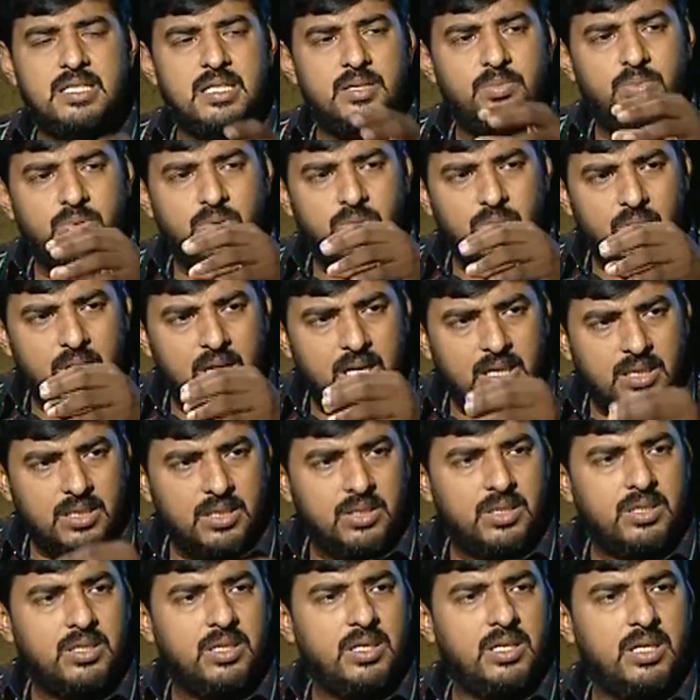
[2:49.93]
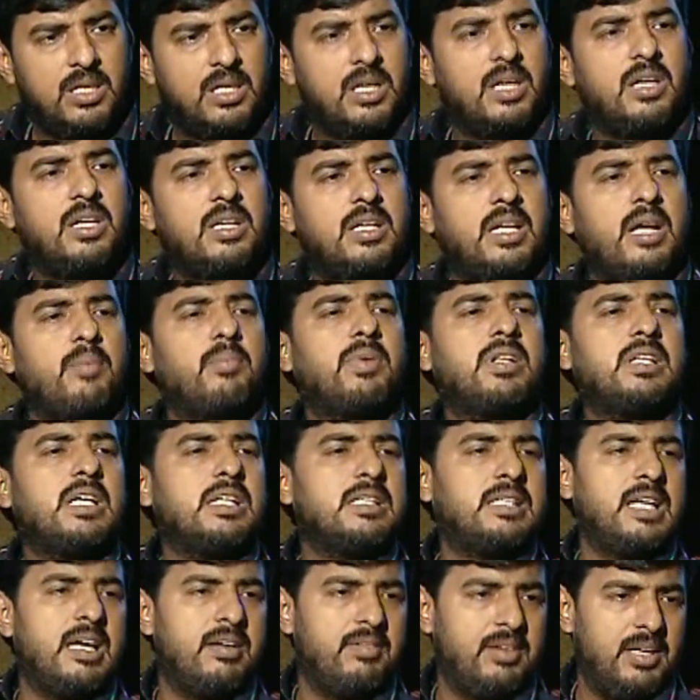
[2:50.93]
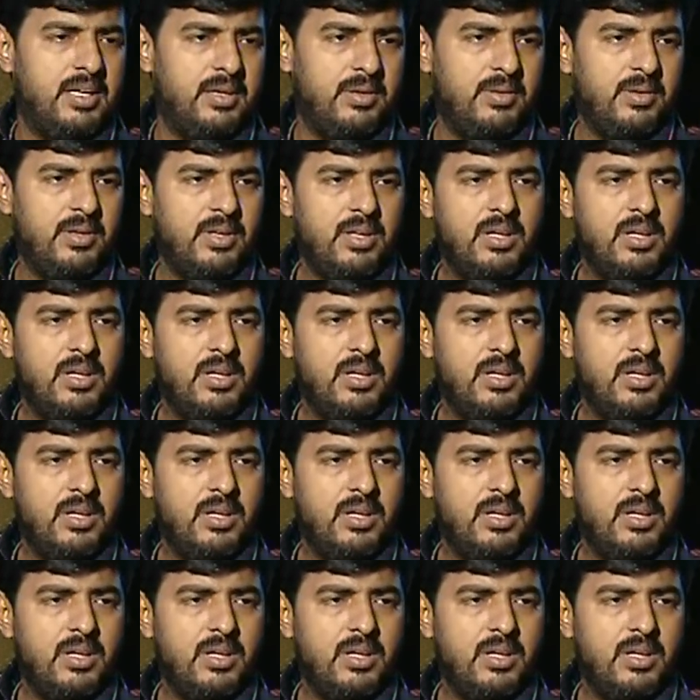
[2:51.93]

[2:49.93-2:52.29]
ஆசிரியப்பு கூடாரத்துக்கு இருக்கிற டைமில் தான் தேவை